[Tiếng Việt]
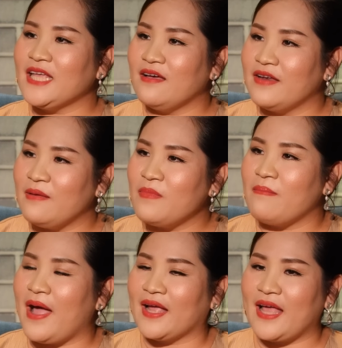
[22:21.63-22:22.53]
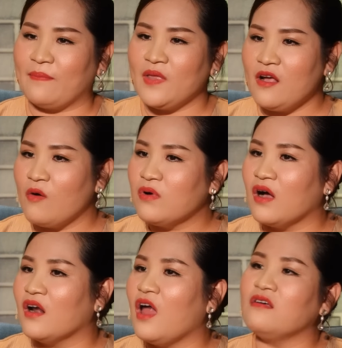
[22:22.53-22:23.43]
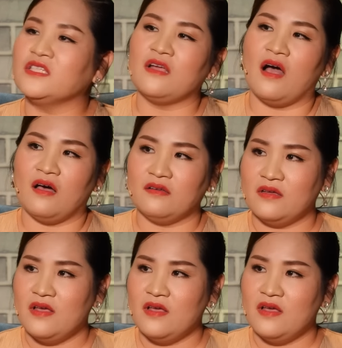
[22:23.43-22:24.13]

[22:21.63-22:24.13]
cái thời điểm mà bạn cảm thấy không cần lo sợ